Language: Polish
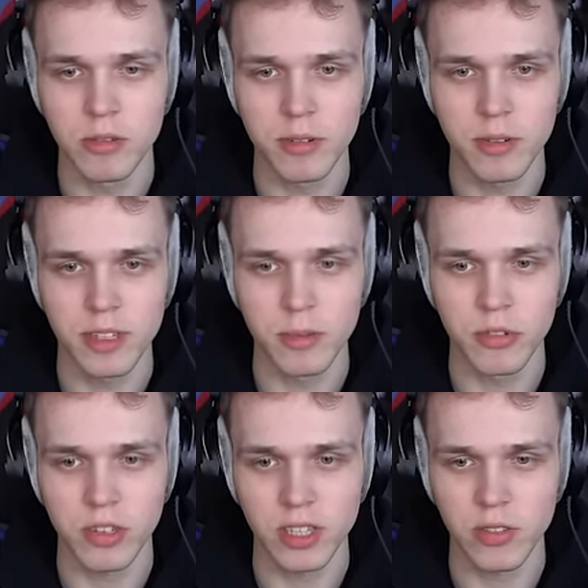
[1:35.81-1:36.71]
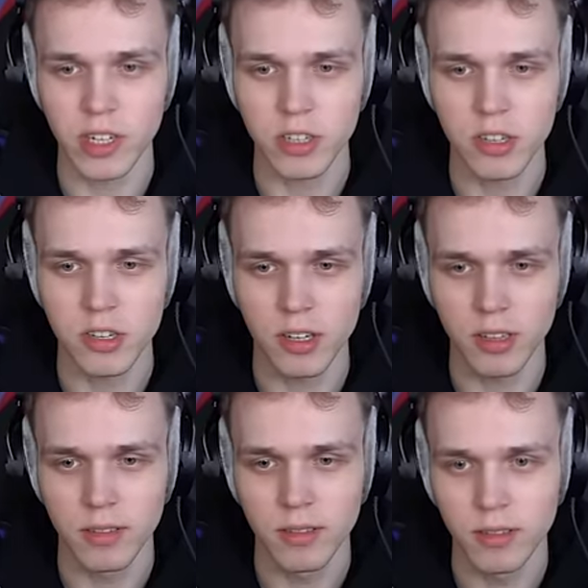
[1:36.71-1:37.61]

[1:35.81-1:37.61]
Czy my możemy sobie przeszkadzać w trakcie, czy nie?